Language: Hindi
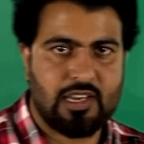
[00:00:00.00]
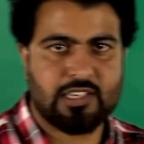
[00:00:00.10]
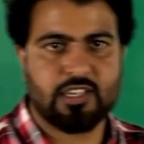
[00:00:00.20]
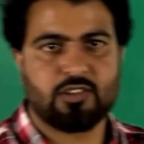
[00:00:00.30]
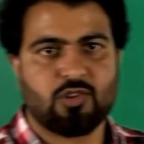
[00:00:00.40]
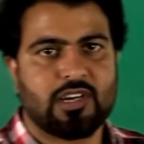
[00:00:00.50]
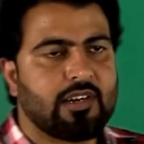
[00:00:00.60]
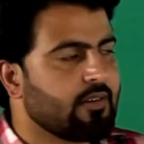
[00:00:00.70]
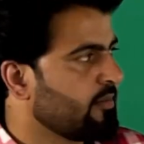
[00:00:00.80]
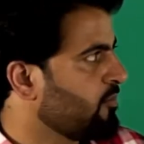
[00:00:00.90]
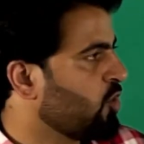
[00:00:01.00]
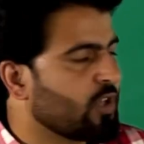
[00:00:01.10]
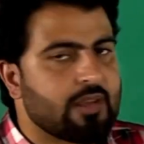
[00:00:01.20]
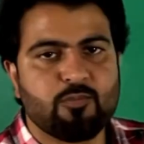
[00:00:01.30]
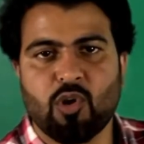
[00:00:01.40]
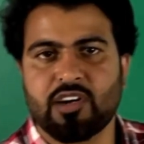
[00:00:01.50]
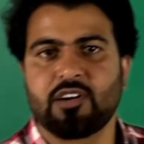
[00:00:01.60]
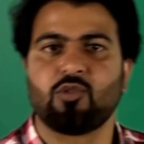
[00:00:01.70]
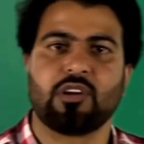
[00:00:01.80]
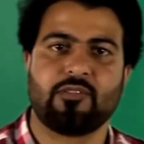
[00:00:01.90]
लेक्चर जो है बहुत ही
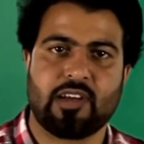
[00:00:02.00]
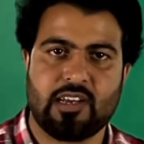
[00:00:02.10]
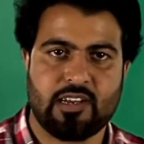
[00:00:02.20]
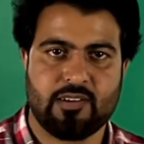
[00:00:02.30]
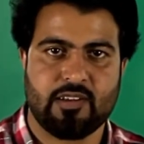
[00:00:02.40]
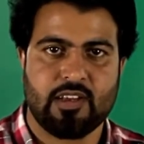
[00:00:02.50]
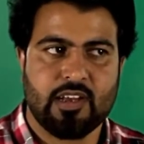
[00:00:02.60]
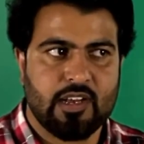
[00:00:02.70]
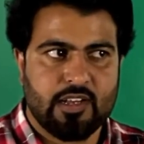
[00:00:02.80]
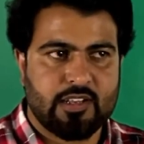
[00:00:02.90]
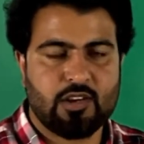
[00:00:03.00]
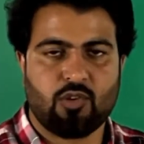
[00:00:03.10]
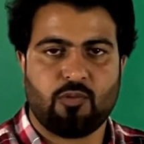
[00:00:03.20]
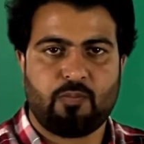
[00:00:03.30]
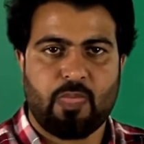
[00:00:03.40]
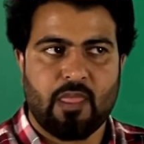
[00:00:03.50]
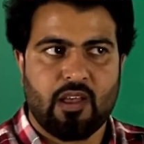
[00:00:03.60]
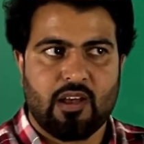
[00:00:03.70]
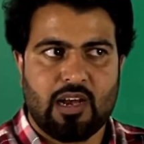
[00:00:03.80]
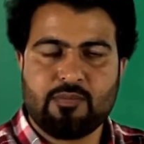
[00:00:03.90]
इंपॉर्टेंट होने वाला है देखो
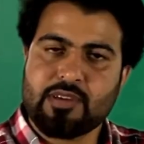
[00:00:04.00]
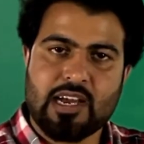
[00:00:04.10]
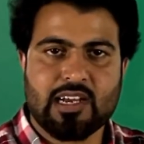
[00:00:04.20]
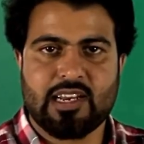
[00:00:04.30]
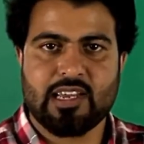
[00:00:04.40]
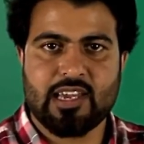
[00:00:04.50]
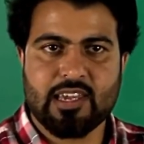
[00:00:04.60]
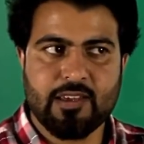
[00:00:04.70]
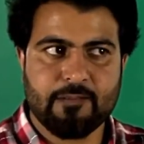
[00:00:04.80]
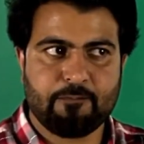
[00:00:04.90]
हम क्या करेंगे कि